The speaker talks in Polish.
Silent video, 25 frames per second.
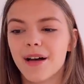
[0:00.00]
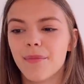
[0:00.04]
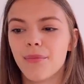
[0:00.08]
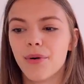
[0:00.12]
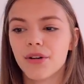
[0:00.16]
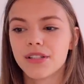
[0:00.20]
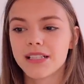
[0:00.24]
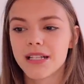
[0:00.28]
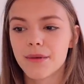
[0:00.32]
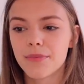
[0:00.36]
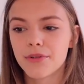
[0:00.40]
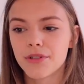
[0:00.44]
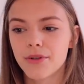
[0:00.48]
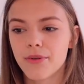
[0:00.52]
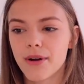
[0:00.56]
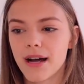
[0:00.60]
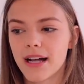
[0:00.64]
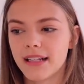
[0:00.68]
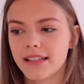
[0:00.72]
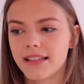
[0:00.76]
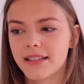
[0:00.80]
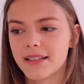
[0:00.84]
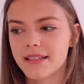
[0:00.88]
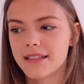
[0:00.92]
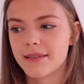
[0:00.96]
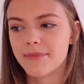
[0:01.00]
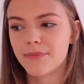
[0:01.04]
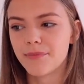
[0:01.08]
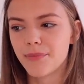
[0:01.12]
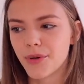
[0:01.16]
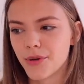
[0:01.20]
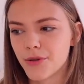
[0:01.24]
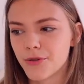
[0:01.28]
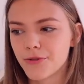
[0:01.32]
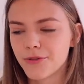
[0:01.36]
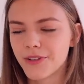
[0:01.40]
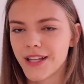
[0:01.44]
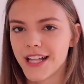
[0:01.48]
bądź na przykład
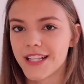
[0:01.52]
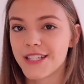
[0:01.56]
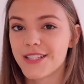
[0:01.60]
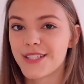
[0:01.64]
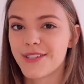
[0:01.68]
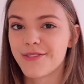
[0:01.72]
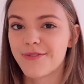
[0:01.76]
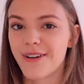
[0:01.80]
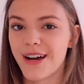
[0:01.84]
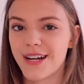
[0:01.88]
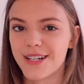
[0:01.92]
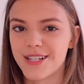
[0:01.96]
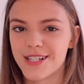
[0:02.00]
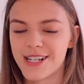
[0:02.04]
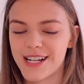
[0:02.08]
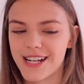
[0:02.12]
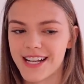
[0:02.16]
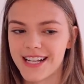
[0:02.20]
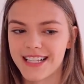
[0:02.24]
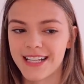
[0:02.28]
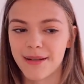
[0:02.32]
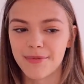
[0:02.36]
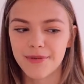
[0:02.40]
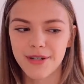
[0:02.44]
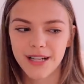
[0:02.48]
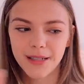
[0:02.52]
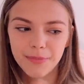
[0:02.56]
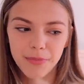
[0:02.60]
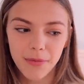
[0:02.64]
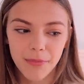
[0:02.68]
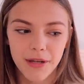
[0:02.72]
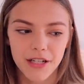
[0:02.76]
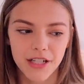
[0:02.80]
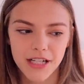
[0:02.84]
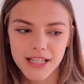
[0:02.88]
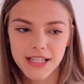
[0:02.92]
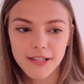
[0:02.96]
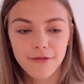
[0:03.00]
porównać twarze, na przykład
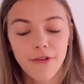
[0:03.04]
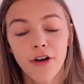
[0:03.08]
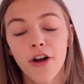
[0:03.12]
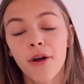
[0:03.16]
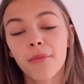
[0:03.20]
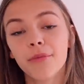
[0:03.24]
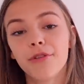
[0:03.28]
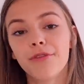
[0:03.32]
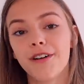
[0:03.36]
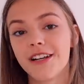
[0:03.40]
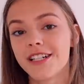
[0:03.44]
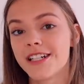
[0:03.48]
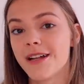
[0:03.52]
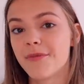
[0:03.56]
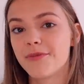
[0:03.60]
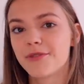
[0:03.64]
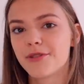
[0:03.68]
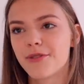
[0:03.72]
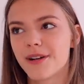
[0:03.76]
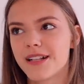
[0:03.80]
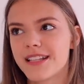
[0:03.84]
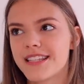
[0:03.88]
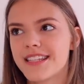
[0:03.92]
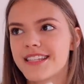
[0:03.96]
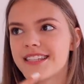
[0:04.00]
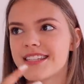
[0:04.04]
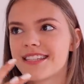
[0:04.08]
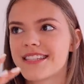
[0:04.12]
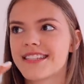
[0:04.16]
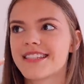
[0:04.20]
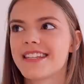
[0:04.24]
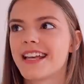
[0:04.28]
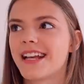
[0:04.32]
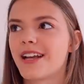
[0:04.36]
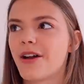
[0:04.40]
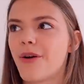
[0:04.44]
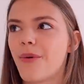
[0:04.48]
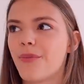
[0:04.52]
pomieszać swoją twarz na przykład z
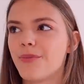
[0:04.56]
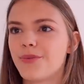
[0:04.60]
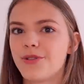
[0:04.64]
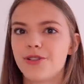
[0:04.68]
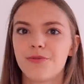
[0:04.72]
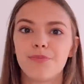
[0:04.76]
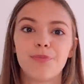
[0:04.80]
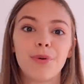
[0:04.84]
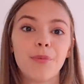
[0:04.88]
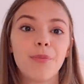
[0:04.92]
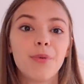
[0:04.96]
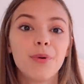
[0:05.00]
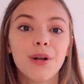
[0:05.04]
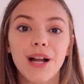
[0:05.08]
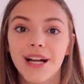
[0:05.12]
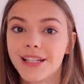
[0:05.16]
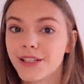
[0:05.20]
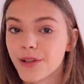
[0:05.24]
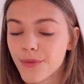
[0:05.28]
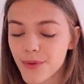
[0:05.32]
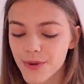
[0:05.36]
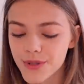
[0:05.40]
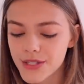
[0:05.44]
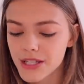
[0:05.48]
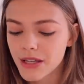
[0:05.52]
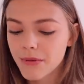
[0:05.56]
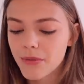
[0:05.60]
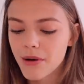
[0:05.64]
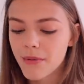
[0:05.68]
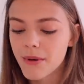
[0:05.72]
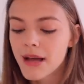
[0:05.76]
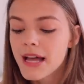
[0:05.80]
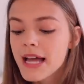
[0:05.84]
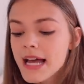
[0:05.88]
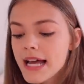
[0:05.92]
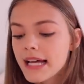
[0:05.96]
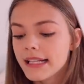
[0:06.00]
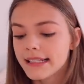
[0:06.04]
jakąś popularną osobą,
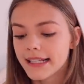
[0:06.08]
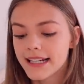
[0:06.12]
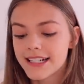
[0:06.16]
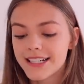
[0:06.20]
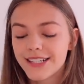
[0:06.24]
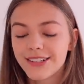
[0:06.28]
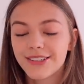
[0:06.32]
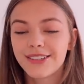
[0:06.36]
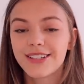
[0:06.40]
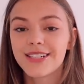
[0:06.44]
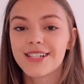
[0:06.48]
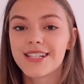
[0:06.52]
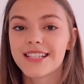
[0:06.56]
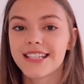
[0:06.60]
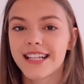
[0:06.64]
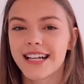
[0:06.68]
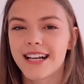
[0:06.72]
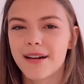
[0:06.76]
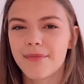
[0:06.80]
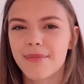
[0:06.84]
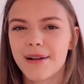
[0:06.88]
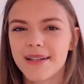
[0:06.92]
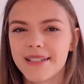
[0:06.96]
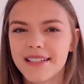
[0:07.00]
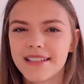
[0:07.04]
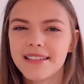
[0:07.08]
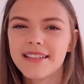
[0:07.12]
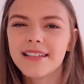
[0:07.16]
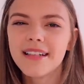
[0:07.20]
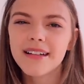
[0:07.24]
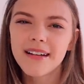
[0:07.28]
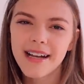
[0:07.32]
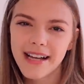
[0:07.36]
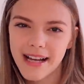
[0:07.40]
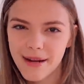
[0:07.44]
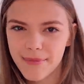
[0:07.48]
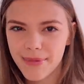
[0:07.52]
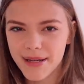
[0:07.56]
także to też jest taka bardziej,
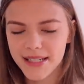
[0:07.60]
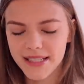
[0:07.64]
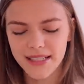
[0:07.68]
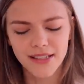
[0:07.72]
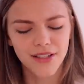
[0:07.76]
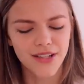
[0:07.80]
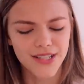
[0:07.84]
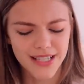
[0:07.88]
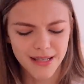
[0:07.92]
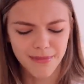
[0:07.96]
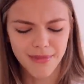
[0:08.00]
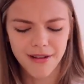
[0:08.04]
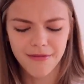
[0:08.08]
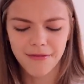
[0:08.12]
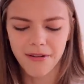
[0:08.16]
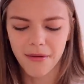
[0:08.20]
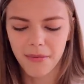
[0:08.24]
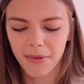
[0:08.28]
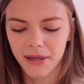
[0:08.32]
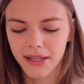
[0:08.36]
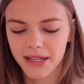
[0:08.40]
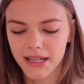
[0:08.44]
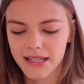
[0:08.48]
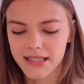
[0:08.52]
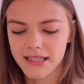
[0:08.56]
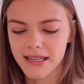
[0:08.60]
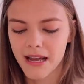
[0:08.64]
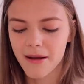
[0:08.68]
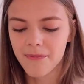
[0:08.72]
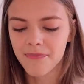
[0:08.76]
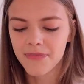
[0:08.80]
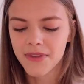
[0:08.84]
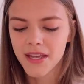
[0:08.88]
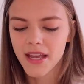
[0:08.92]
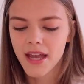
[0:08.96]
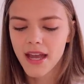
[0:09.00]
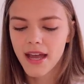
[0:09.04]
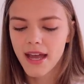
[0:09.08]
taka bardziej do zabawy aplikacja.
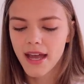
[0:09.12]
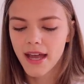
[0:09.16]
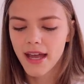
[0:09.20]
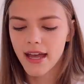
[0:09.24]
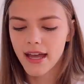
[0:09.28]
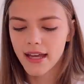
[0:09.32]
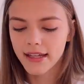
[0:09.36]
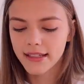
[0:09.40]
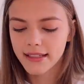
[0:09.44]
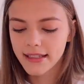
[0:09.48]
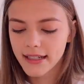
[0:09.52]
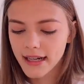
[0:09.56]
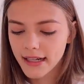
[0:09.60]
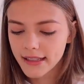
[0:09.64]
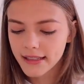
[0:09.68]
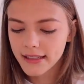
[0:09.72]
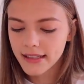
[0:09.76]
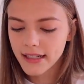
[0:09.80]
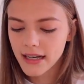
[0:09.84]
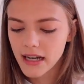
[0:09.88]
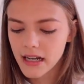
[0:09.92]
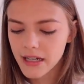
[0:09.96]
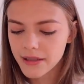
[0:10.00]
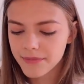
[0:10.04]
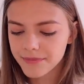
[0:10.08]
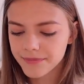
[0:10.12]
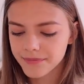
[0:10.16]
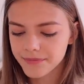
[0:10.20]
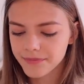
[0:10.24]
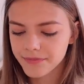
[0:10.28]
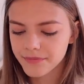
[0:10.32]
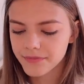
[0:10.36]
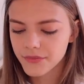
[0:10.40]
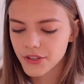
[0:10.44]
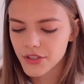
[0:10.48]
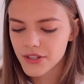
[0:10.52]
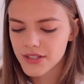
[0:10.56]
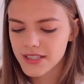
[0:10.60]
E, Kira Kira
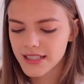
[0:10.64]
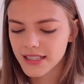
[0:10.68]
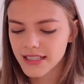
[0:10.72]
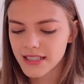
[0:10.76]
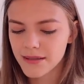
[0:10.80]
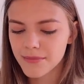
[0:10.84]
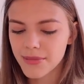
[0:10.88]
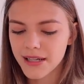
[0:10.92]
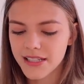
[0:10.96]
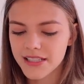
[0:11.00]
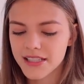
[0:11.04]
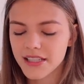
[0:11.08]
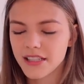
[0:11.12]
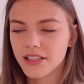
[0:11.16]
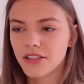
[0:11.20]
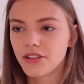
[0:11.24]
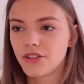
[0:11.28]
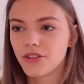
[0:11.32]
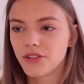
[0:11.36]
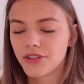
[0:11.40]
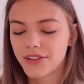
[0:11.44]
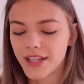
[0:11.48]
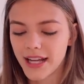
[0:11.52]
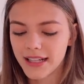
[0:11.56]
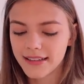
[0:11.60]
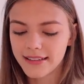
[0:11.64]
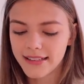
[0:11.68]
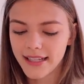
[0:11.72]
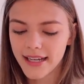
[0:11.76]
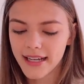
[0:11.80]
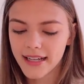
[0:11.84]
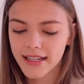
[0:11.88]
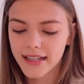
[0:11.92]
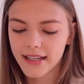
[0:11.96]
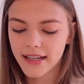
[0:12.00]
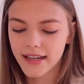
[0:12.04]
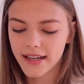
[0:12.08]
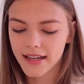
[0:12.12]
mm, to jest taki bardziej
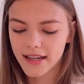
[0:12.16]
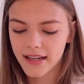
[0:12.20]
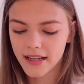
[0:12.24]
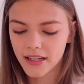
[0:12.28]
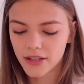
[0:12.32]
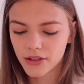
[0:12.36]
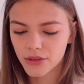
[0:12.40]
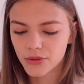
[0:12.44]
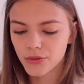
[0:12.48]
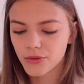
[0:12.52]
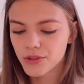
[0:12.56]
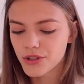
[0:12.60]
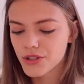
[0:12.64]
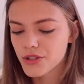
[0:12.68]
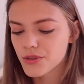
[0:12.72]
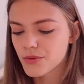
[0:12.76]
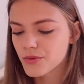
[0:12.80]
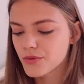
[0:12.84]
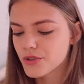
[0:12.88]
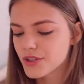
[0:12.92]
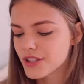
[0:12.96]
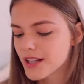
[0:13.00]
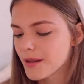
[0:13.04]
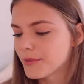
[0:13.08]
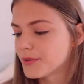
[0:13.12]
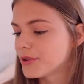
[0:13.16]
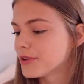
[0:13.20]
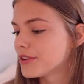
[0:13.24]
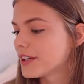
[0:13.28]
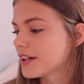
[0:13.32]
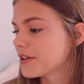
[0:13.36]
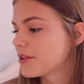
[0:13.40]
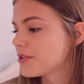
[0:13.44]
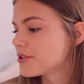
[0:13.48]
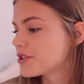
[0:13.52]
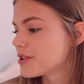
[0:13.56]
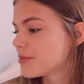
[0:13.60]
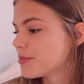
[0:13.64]
dodatek, e, który służy nam do
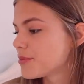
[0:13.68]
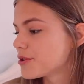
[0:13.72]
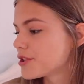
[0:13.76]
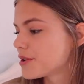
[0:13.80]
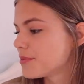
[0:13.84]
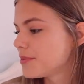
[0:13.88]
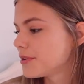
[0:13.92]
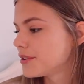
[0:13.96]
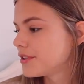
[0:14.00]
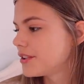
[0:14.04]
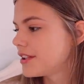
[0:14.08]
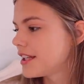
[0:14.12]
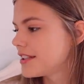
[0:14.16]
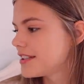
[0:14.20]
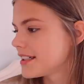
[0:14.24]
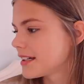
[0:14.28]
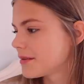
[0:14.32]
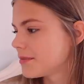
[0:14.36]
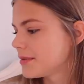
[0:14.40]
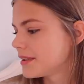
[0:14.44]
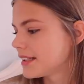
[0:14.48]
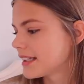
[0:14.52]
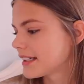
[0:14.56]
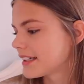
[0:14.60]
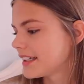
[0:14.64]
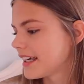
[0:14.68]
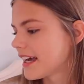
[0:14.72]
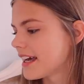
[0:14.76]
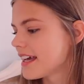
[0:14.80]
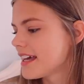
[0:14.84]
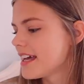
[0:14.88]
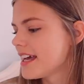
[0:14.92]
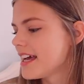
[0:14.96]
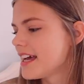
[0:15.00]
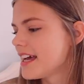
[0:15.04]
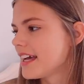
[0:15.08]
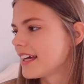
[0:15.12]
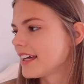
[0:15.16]
tego, że możemy dodać jakby takie
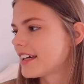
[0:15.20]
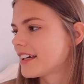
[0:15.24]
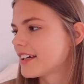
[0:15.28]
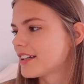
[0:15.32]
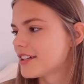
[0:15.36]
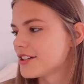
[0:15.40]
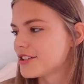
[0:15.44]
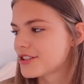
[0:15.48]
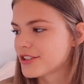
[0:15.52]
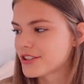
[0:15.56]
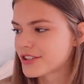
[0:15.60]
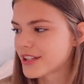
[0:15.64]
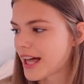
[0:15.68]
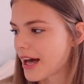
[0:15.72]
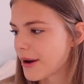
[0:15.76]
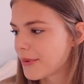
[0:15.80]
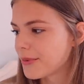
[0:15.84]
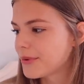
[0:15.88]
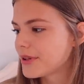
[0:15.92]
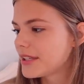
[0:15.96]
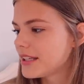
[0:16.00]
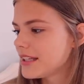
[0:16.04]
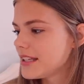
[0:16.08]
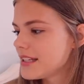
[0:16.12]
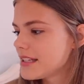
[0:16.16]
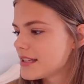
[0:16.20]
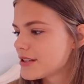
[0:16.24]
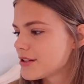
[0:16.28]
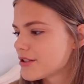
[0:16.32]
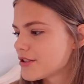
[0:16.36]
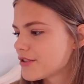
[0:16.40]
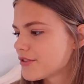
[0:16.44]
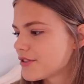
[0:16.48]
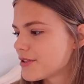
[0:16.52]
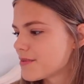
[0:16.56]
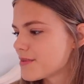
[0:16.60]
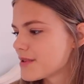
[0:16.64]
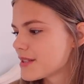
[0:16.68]
kryształki,
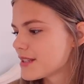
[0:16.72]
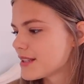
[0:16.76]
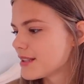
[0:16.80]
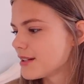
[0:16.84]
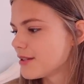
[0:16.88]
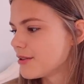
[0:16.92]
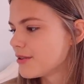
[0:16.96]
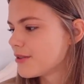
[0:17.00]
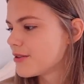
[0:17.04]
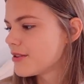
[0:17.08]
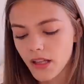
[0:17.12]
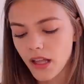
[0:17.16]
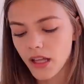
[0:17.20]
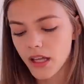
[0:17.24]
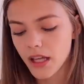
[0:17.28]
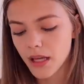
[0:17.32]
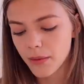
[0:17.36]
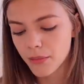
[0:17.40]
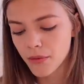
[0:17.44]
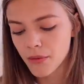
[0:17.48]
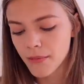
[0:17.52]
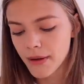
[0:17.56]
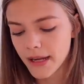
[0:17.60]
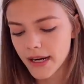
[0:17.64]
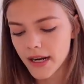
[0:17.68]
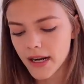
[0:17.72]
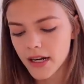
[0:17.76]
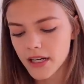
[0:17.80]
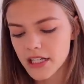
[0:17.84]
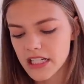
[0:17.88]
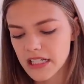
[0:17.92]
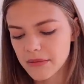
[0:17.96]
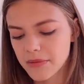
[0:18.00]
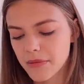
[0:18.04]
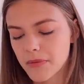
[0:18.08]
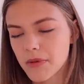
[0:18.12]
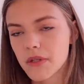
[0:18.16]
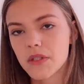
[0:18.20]
coś w tym stylu. E, Boomerang,
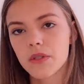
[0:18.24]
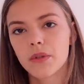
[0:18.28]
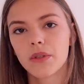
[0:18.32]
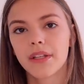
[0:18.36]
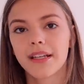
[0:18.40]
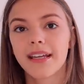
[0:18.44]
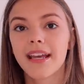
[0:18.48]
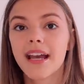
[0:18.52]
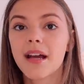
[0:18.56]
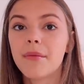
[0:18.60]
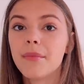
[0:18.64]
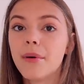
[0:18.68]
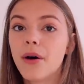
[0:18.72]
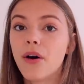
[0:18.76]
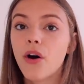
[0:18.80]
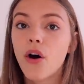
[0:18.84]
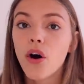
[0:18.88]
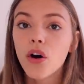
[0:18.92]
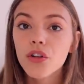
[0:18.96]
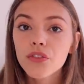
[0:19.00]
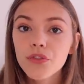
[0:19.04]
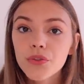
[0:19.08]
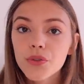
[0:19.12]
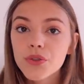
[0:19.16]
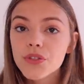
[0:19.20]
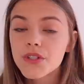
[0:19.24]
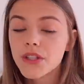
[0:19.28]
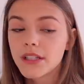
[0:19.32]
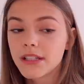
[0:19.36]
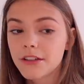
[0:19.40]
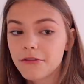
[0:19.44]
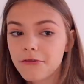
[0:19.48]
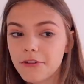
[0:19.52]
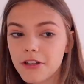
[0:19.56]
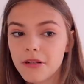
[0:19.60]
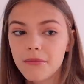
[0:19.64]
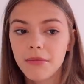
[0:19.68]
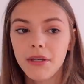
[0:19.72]
czyli po prostu takie jakby
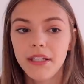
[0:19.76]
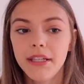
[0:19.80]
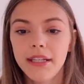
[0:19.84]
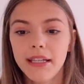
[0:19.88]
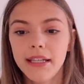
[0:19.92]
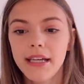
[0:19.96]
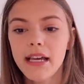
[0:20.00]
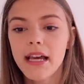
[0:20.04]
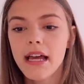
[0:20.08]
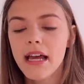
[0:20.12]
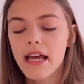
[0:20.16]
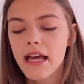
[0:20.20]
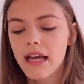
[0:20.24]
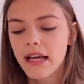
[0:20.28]
odwrócone filmiki.